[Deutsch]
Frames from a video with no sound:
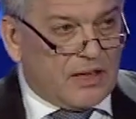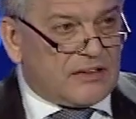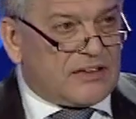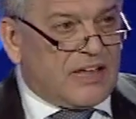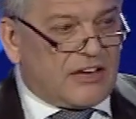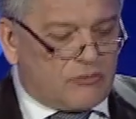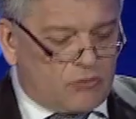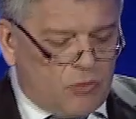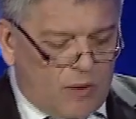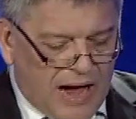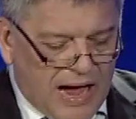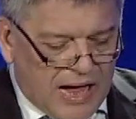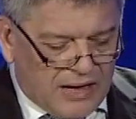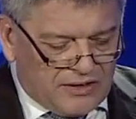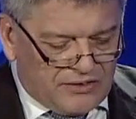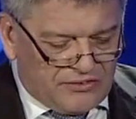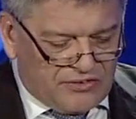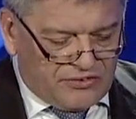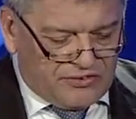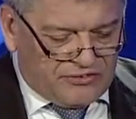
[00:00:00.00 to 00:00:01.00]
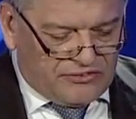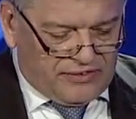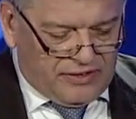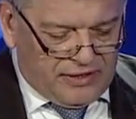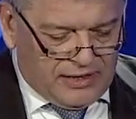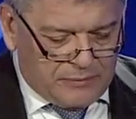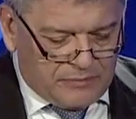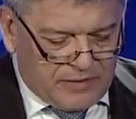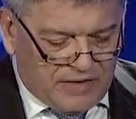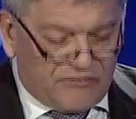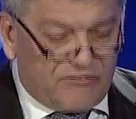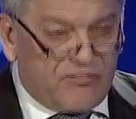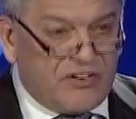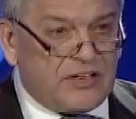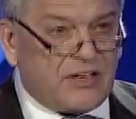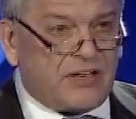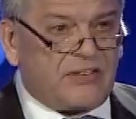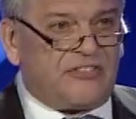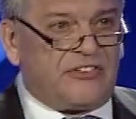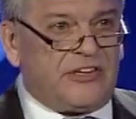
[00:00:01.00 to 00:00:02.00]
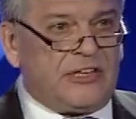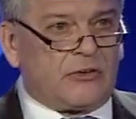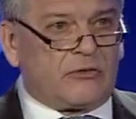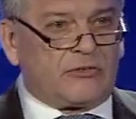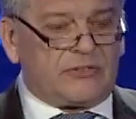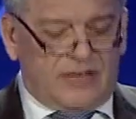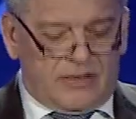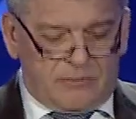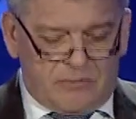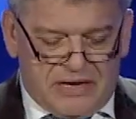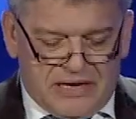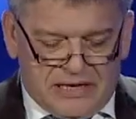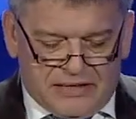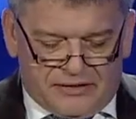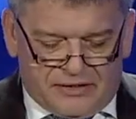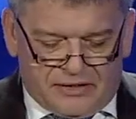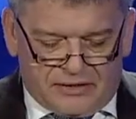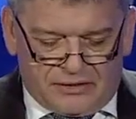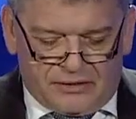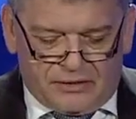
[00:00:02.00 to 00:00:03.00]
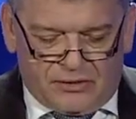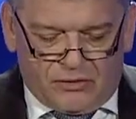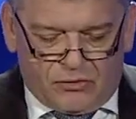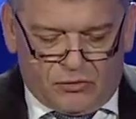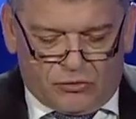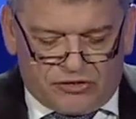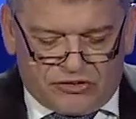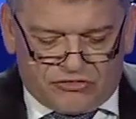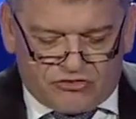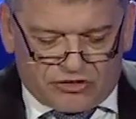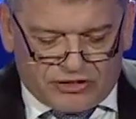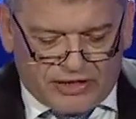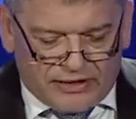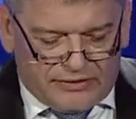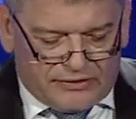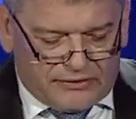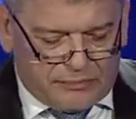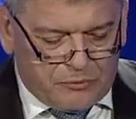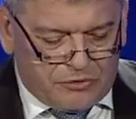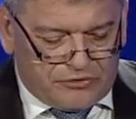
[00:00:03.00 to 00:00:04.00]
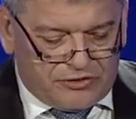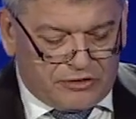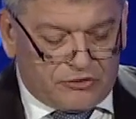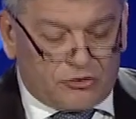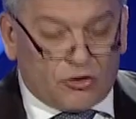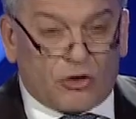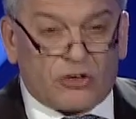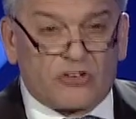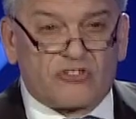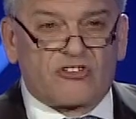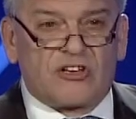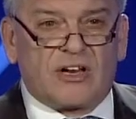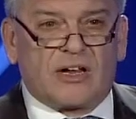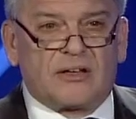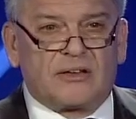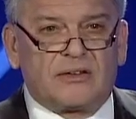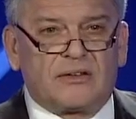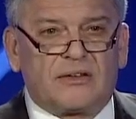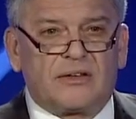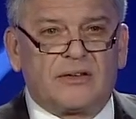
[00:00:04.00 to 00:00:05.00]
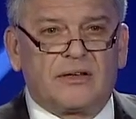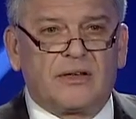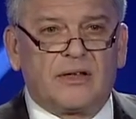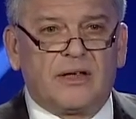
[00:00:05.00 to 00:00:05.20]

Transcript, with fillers: Das duale System der Finanzierung der Medien und des Journalismus in Deutschland,